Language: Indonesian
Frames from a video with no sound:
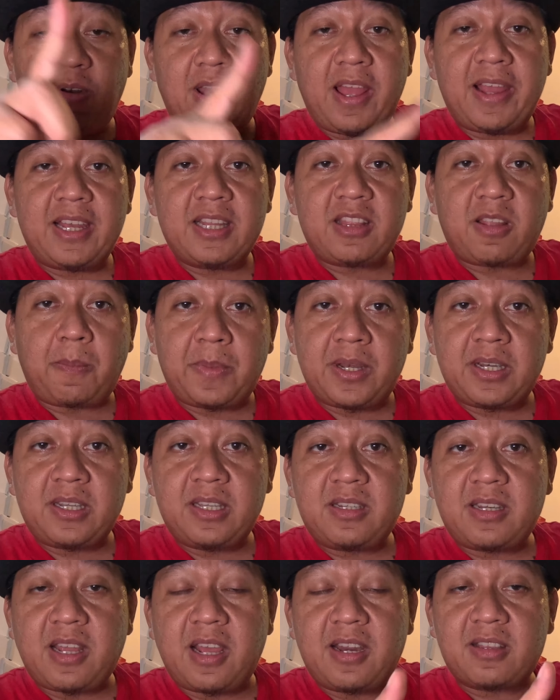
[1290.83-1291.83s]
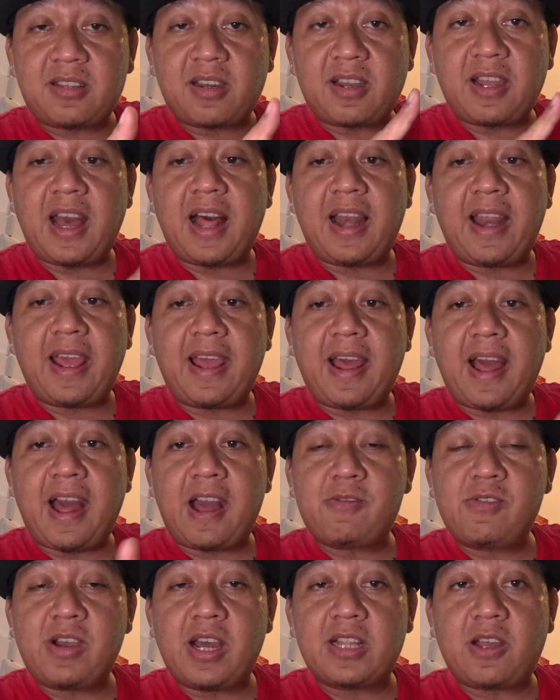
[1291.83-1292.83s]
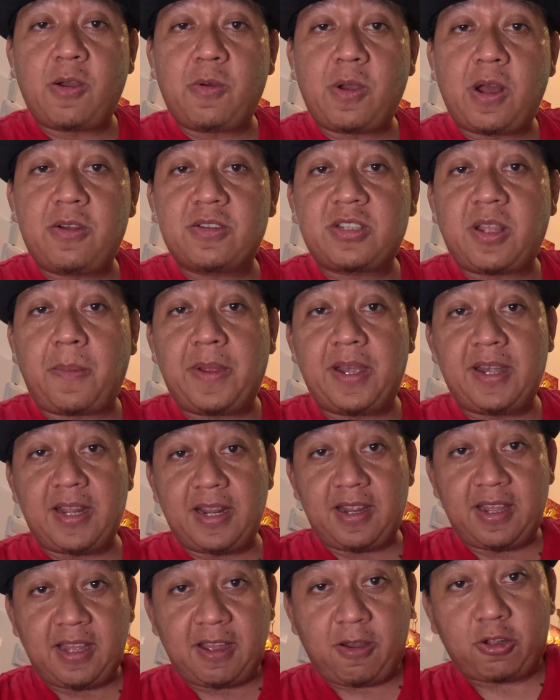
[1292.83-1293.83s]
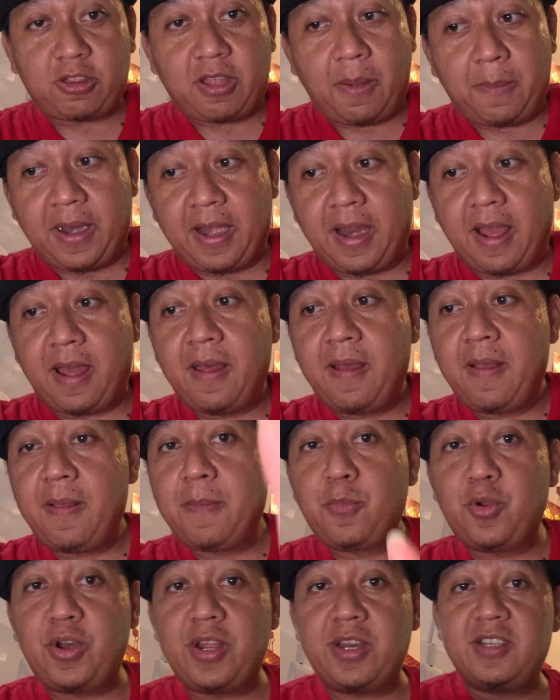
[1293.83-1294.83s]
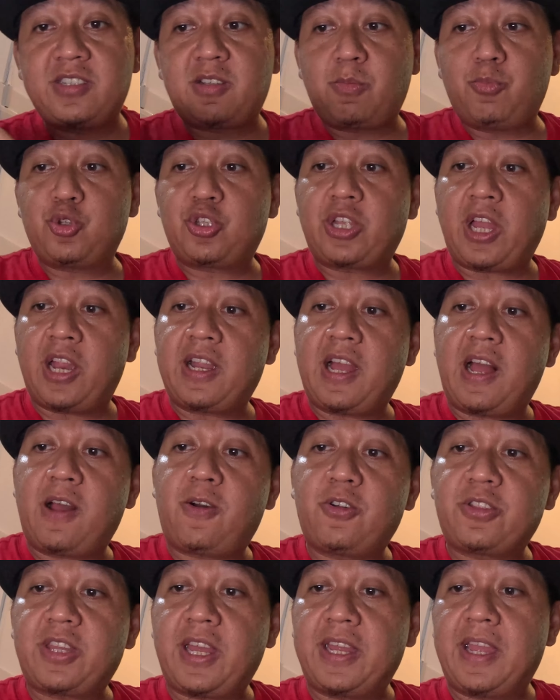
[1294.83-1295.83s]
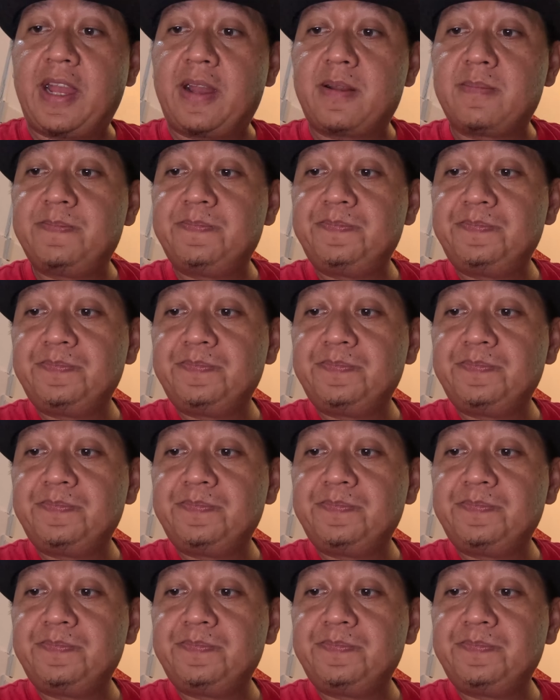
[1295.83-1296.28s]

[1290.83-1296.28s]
lagi temen dari Trenggalek aku nggak tahu kalau sampai dari kota mana boleh disebutkan nggak kotanya